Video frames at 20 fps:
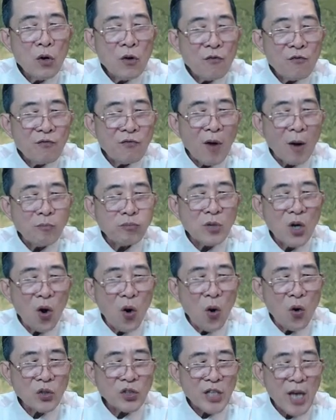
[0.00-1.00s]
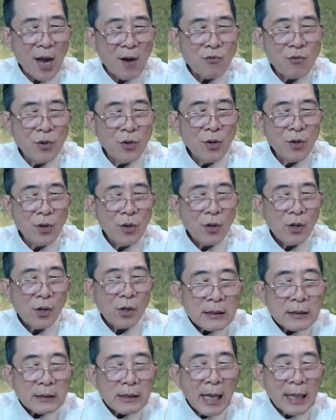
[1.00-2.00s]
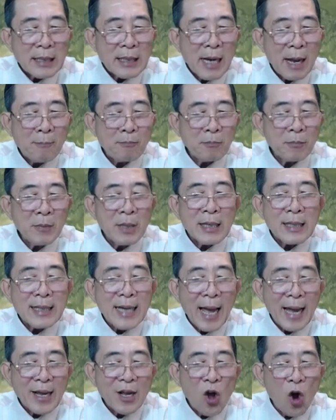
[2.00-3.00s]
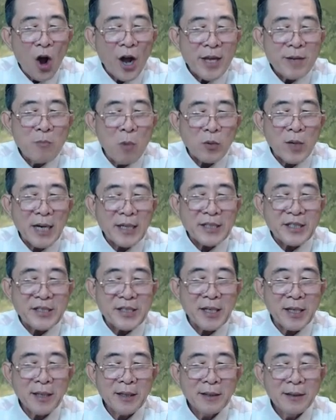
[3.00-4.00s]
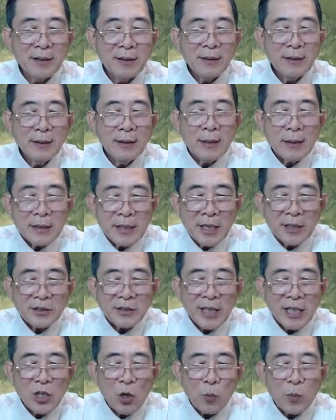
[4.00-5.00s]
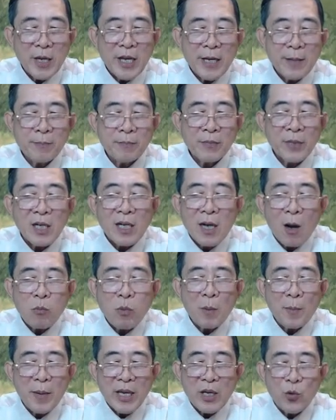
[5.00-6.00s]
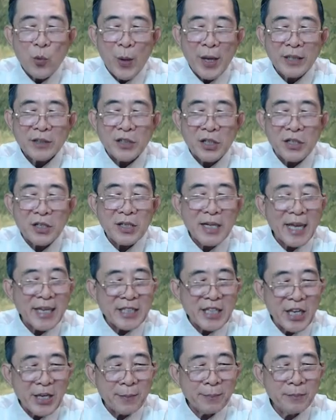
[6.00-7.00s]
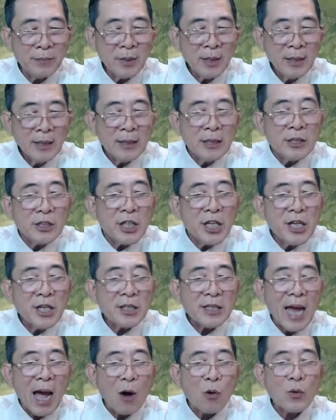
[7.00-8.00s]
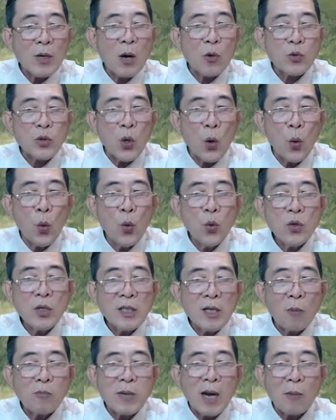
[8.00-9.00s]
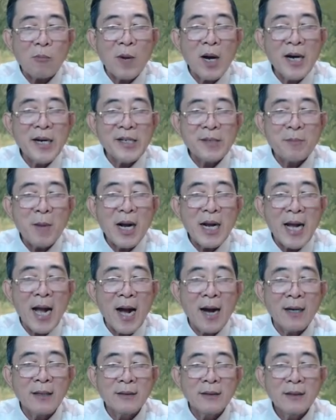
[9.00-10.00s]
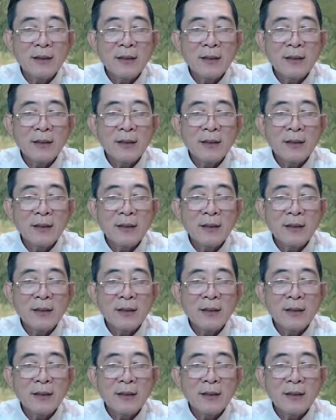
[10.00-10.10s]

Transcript: Phong đô sao? thành Năm lại hỏi một lần nữa. Nhìn thấy Lục Khiêm không có bị quyển tượng lây nhiễm, thiên đạo lâu chủ trong lòng hơi bất ngờ.